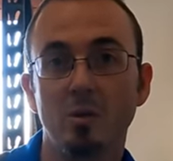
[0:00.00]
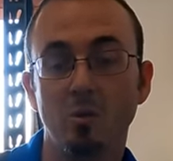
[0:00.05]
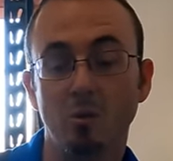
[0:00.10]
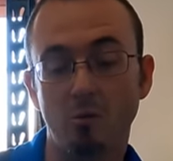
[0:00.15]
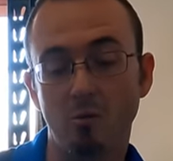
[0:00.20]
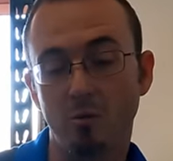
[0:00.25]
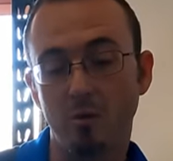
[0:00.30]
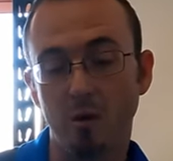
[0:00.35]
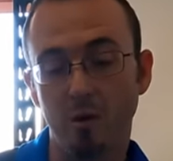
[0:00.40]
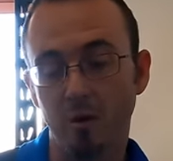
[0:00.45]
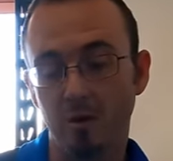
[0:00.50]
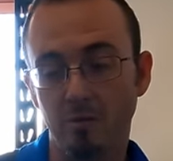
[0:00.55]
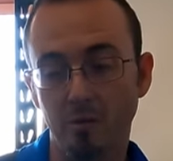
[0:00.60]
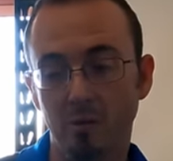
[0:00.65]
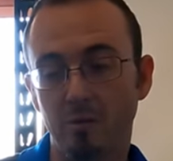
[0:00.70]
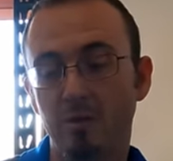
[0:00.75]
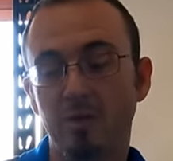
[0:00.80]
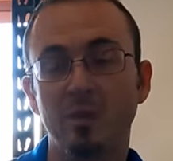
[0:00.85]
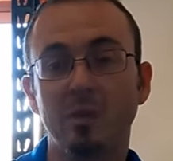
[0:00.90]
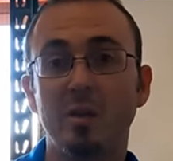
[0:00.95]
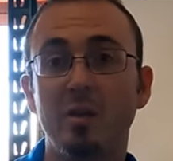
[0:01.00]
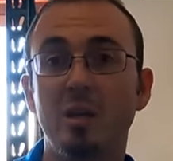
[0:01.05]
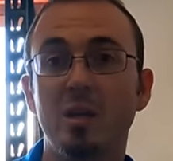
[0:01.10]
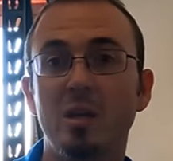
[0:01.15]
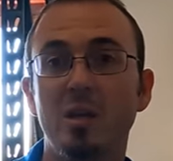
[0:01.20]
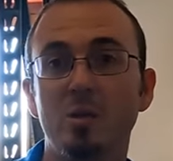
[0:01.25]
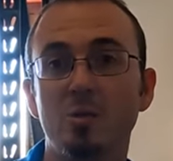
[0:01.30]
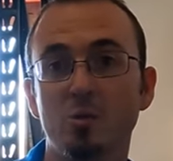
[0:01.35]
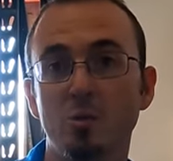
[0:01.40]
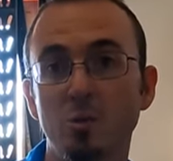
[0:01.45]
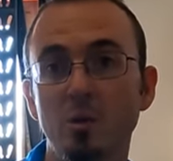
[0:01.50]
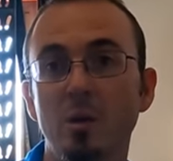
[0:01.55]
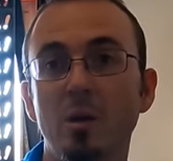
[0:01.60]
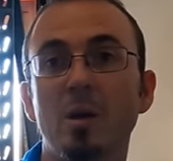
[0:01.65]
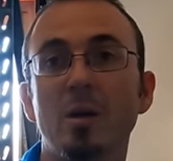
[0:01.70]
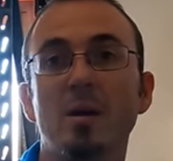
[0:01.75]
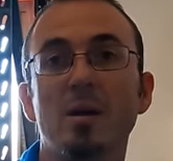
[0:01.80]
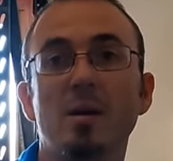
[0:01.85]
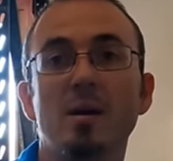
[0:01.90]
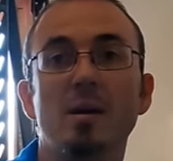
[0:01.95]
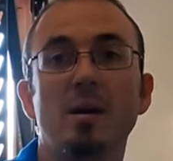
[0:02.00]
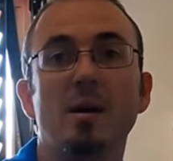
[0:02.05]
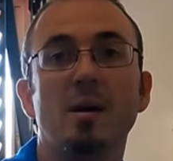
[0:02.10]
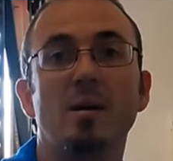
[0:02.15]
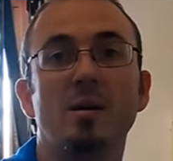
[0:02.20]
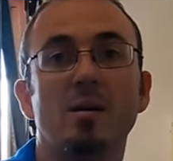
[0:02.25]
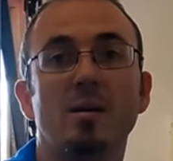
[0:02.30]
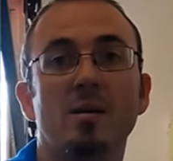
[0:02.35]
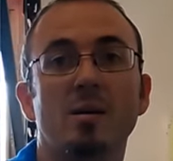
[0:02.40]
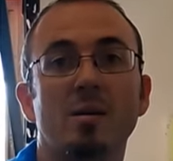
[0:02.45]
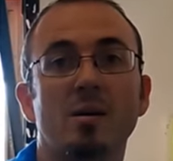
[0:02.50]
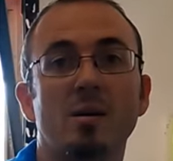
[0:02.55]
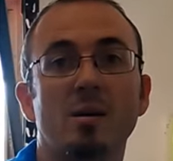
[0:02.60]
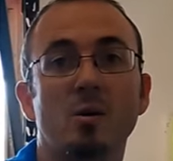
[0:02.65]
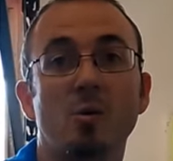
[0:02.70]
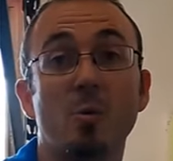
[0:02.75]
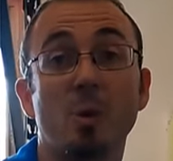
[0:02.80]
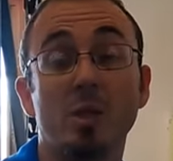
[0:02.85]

Donc on va, voilà, on va travailler là-dessus. Euh,